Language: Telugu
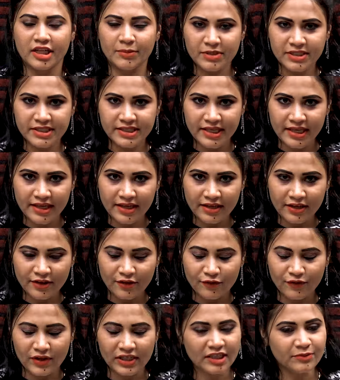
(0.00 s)
నమస్తే
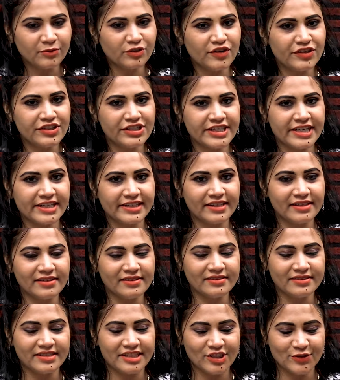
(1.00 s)
వెల్కమ్ టు అవర్ ఛానల్
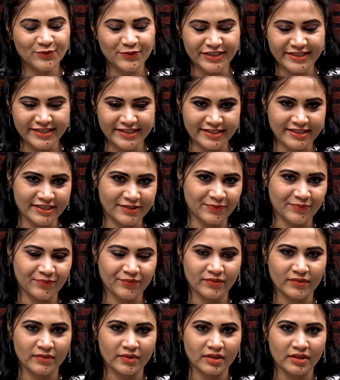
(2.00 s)
నేను మీ సిరి
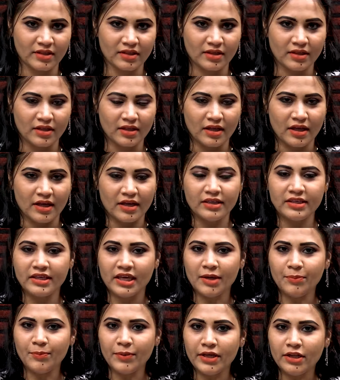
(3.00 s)

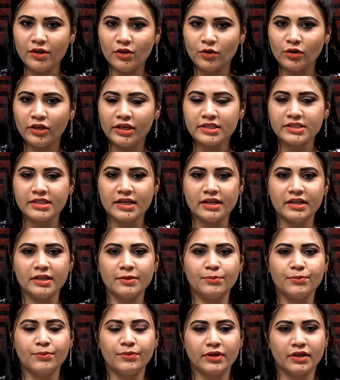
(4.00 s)
ఏపీలో ఈసారి
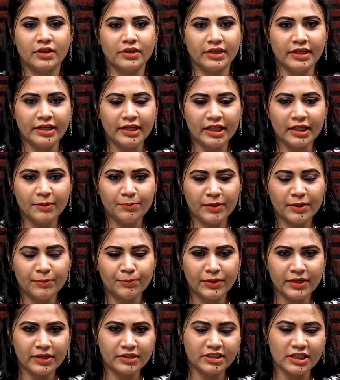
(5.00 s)
టీడీపీ
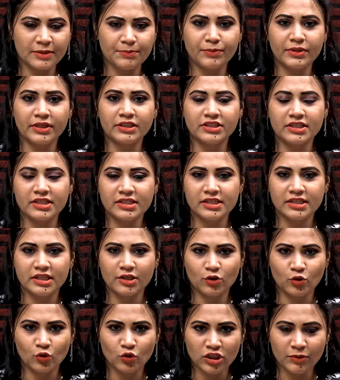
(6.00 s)
బీజేపీ జనసేన
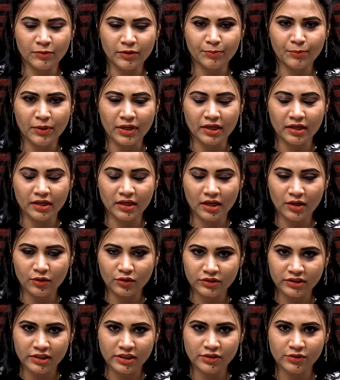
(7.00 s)
కూటమి పక్కా
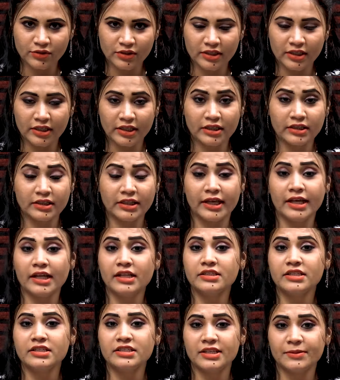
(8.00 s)
వచ్చేస్తుందని
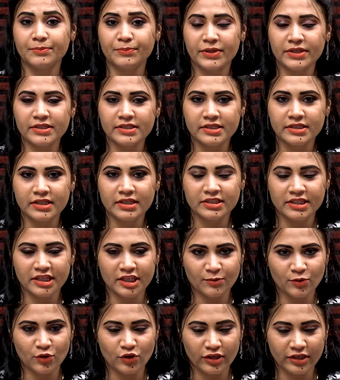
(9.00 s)
తేల్చి చెప్పేసిన
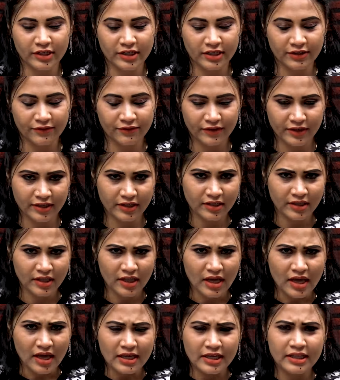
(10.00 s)
జగన్మోహన్ రెడ్డి ఫ్రెండ్
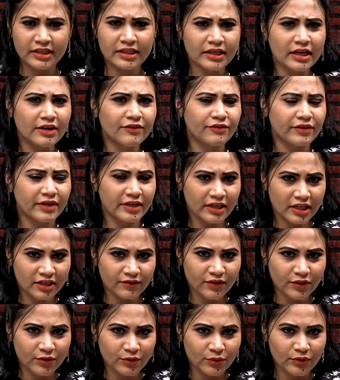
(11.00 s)
ఇంతగా ఫ్రెండ్
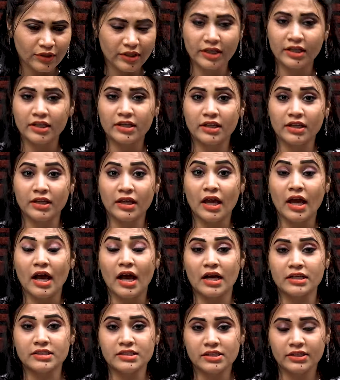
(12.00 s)
ఎవరు ఏంటి
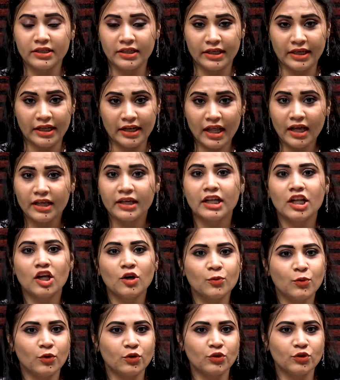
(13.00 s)
అసలు ఎలా
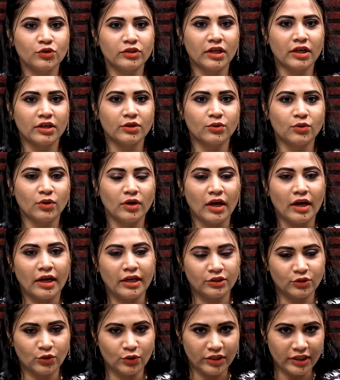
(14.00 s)
గెలవబోతున్నారు
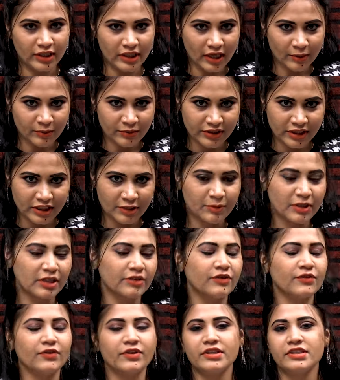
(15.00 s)
సో ఈ అంశాన్ని
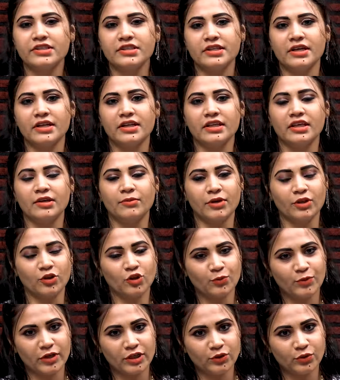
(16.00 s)
మనకు వివరించడానికి
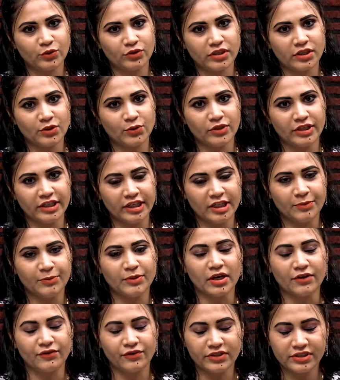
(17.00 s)
మనతో పాటు ఉన్నారు టీడీపీ
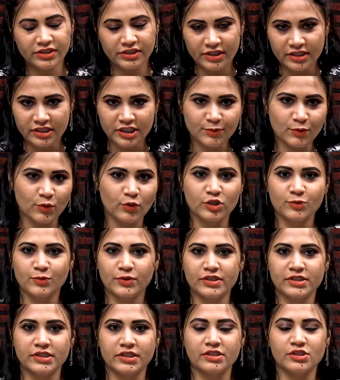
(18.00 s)
అఫీషియల్ స్పోక్స్
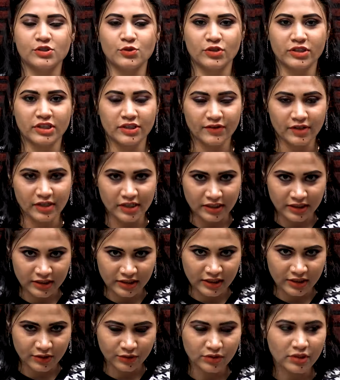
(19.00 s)
పర్సన్ సూర్యదేవర లత
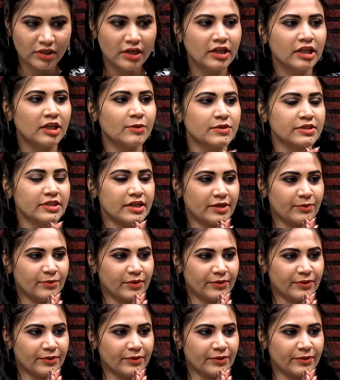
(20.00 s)
గారు నమస్కారం